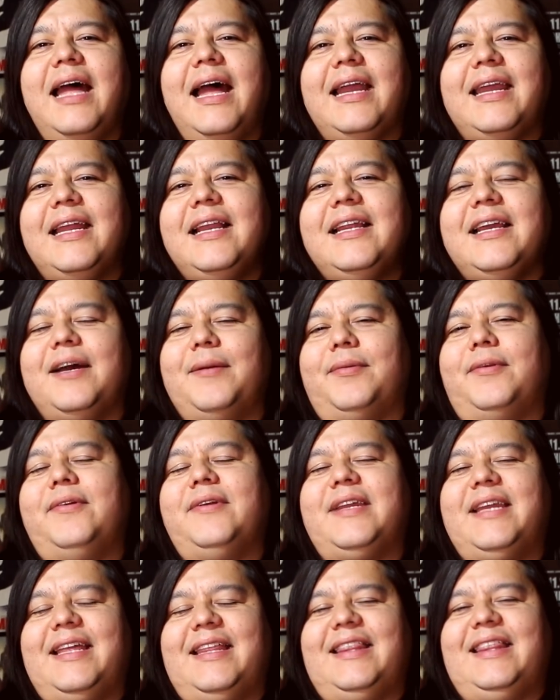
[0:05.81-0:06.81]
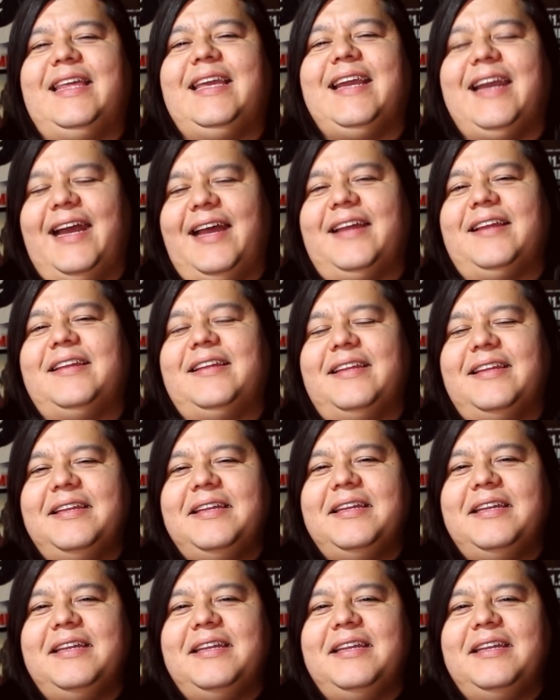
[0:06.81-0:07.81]
aquel cabrón que diga
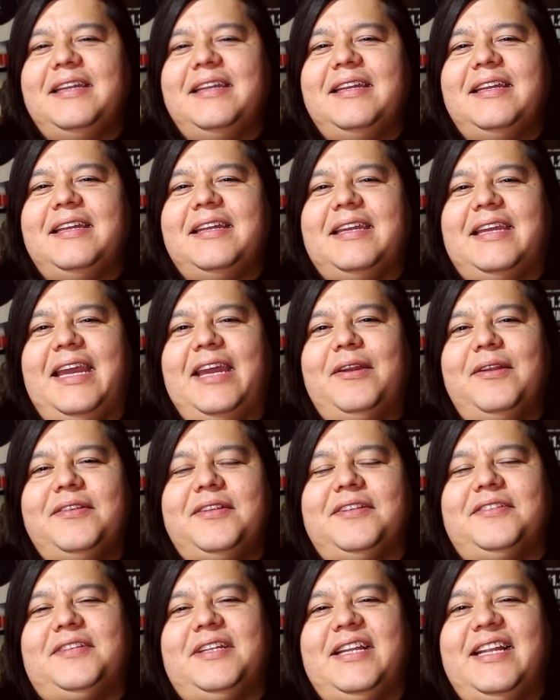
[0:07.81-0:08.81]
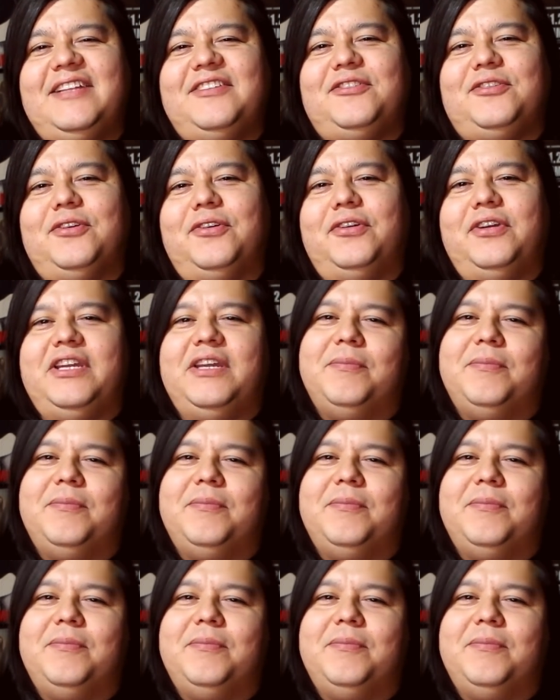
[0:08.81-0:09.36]
que Eres de Silencio